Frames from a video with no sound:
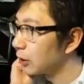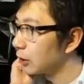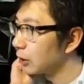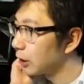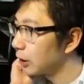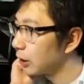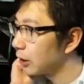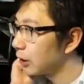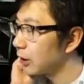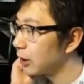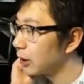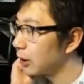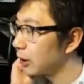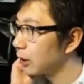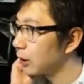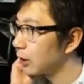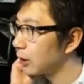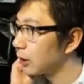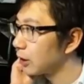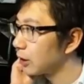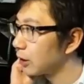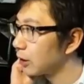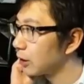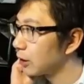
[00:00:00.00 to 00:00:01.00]
で、
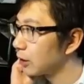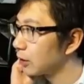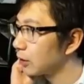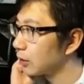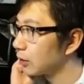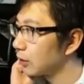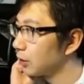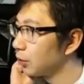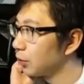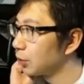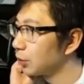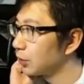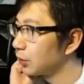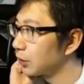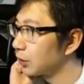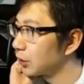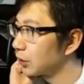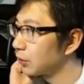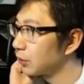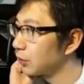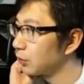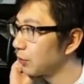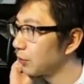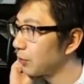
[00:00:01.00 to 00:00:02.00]
えー、料理に
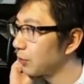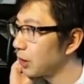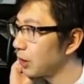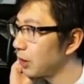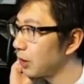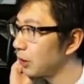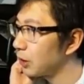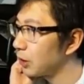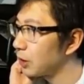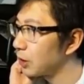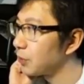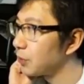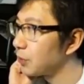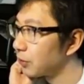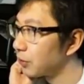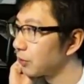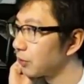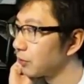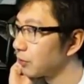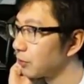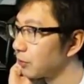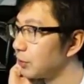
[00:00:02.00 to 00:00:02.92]
使ってるフライパンがティファール